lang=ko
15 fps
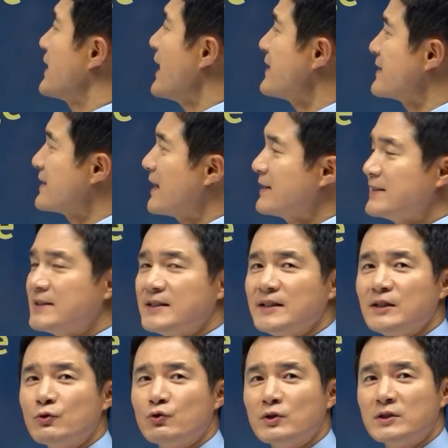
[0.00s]

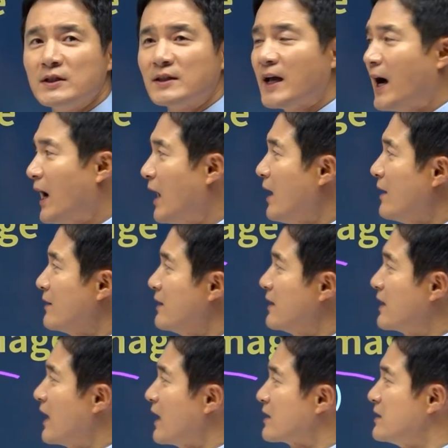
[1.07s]
샅샅이 뒤지다.
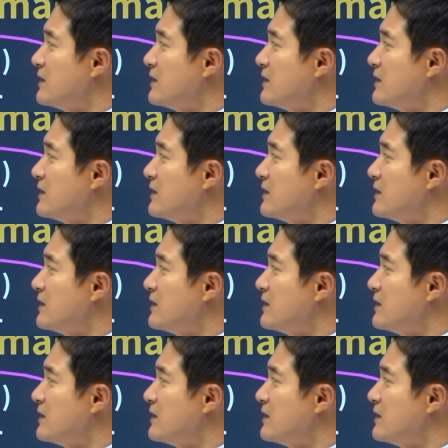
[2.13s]
네가